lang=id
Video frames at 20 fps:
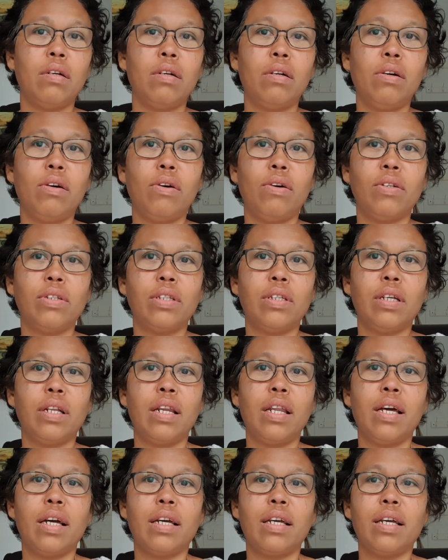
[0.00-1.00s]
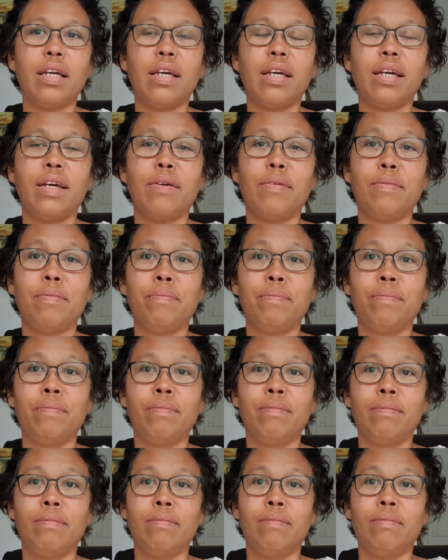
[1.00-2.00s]
Oh si lagi,
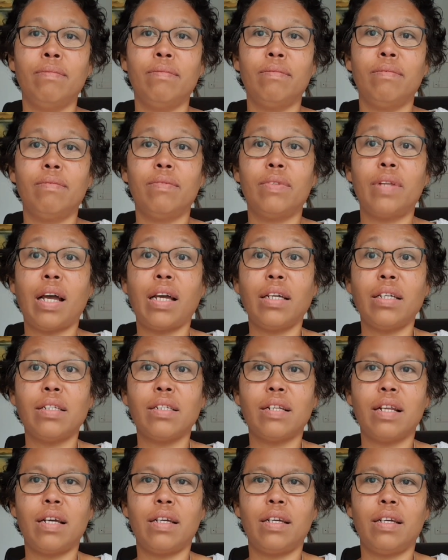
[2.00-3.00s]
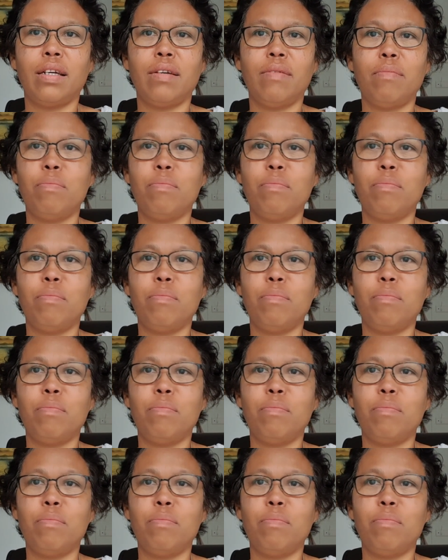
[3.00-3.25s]
nangis lagi.